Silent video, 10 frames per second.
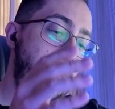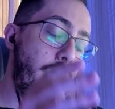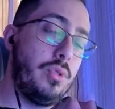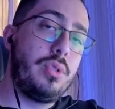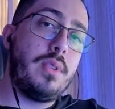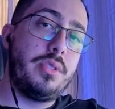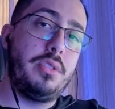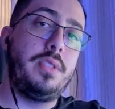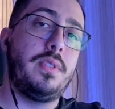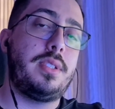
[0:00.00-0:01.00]
conto com a
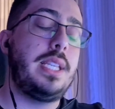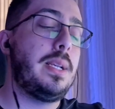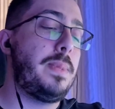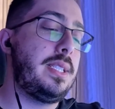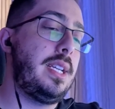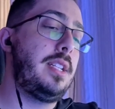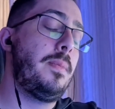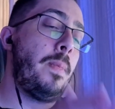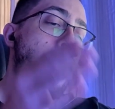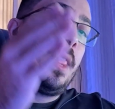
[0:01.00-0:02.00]
ajuda de vocês, rapaziada.
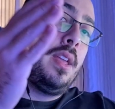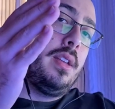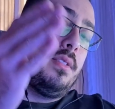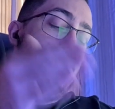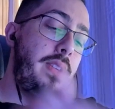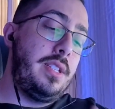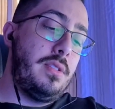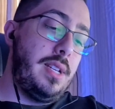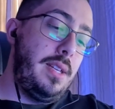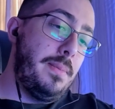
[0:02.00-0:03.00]

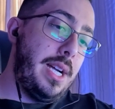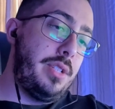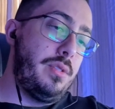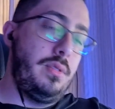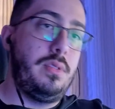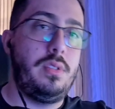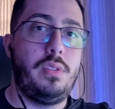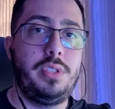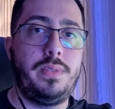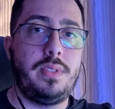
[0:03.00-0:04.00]
Vejam aí embaixo
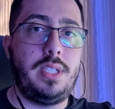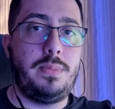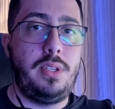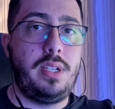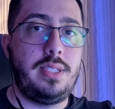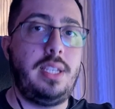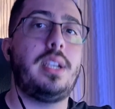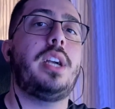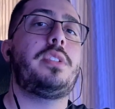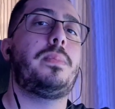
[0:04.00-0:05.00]
onde vocês melhor se
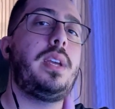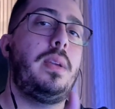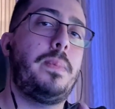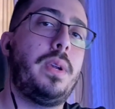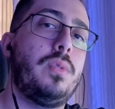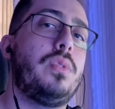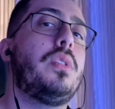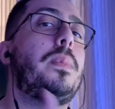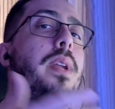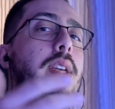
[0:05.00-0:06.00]
encaixam, para quem
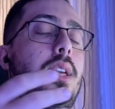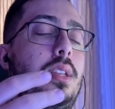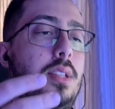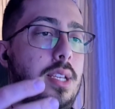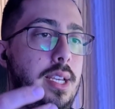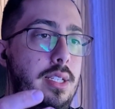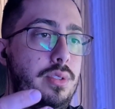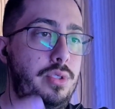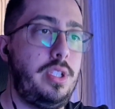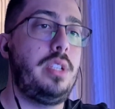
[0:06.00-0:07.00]
perguntou, para quem é,
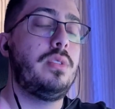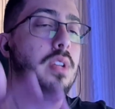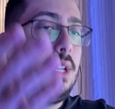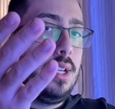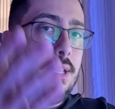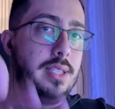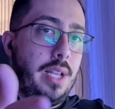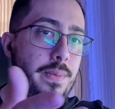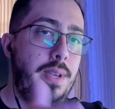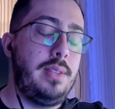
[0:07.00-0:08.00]
sugeriu.
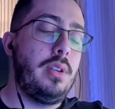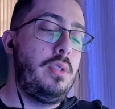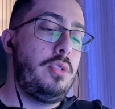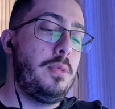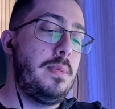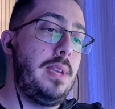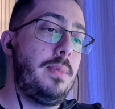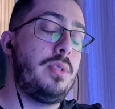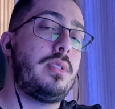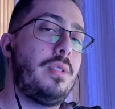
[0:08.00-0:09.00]
Tá feito aí o YouTube
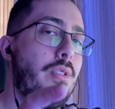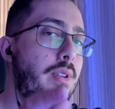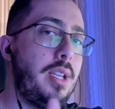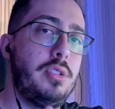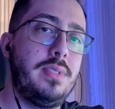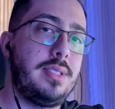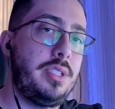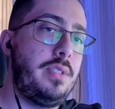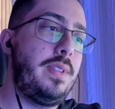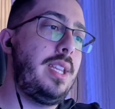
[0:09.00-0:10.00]
Membros. Qualquer dúvida que
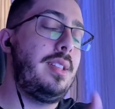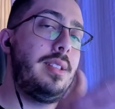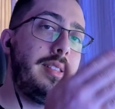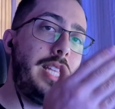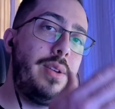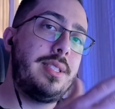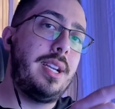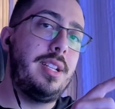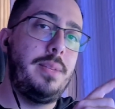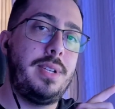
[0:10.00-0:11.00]
vocês tiverem, tem o
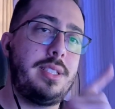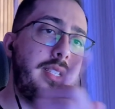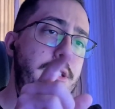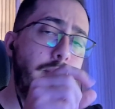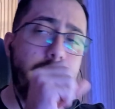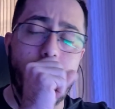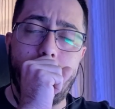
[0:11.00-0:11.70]
Instagram da MK3 Filmes.